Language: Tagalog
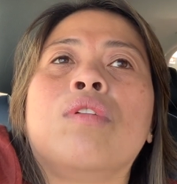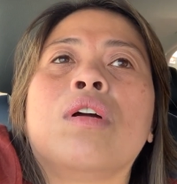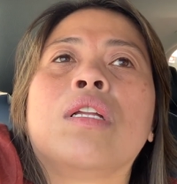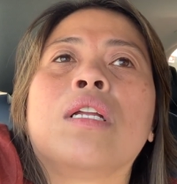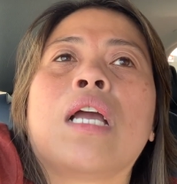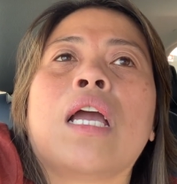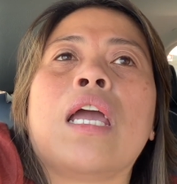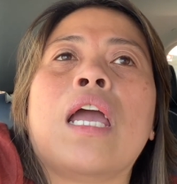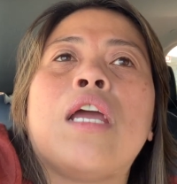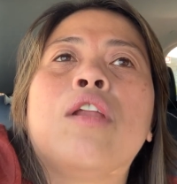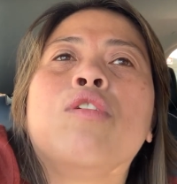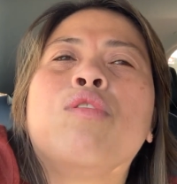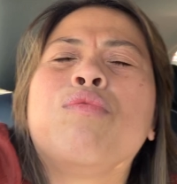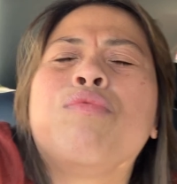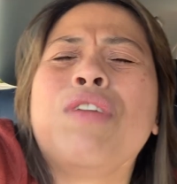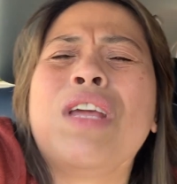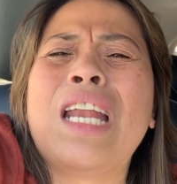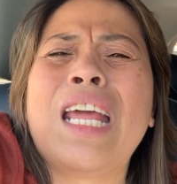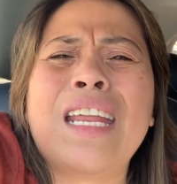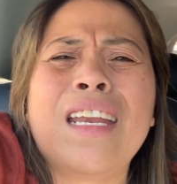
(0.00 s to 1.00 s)
kan kay I don't
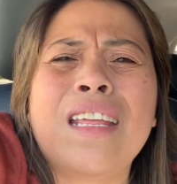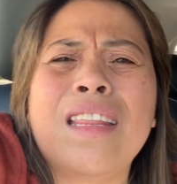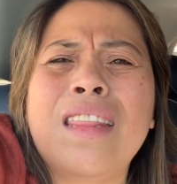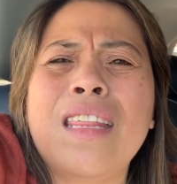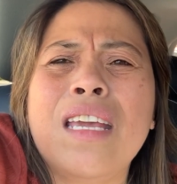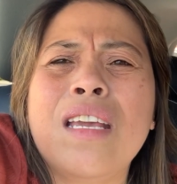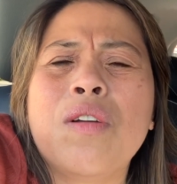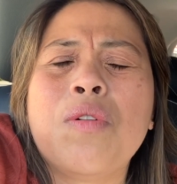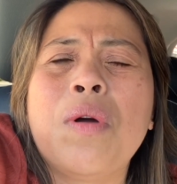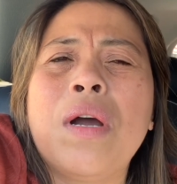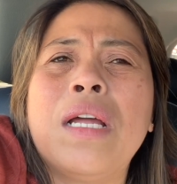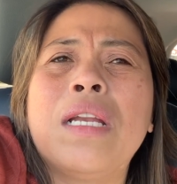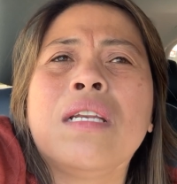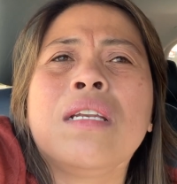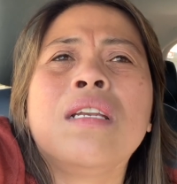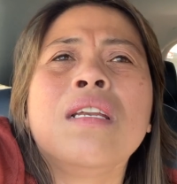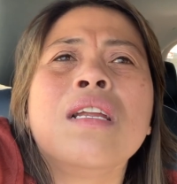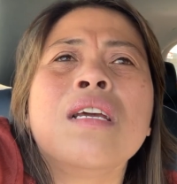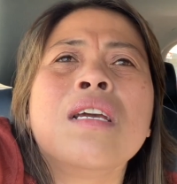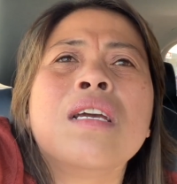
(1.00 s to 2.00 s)
feel anything
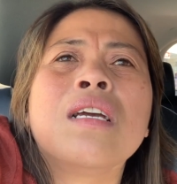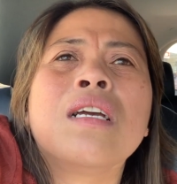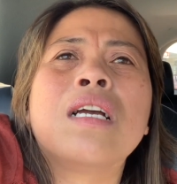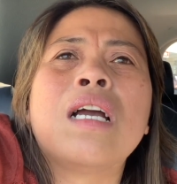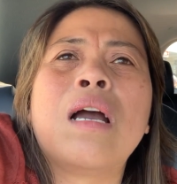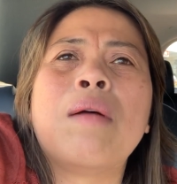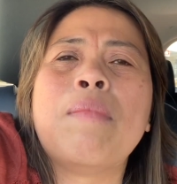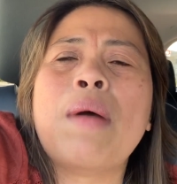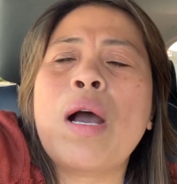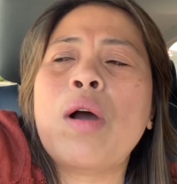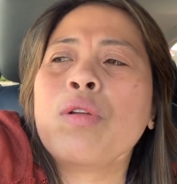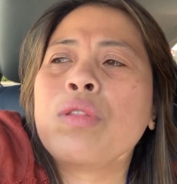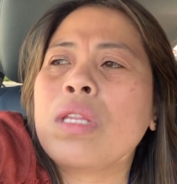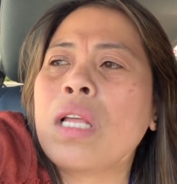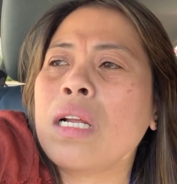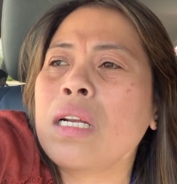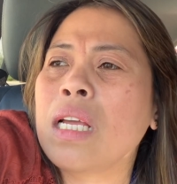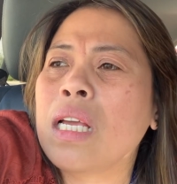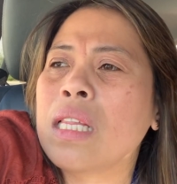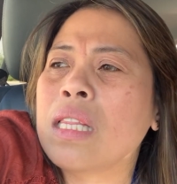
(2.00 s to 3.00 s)
kuan nga maot
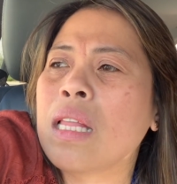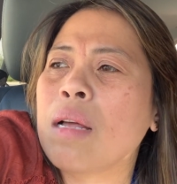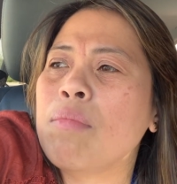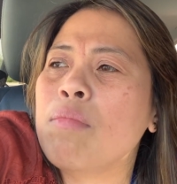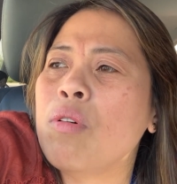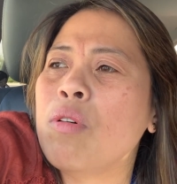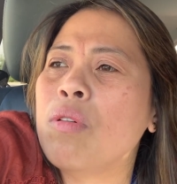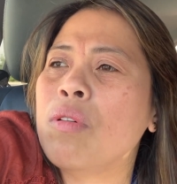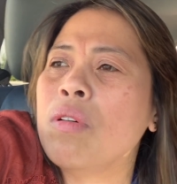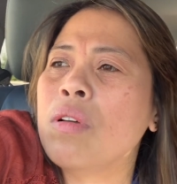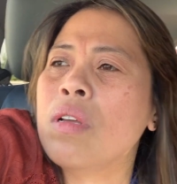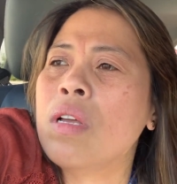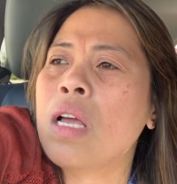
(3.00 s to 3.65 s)
ang nahitabo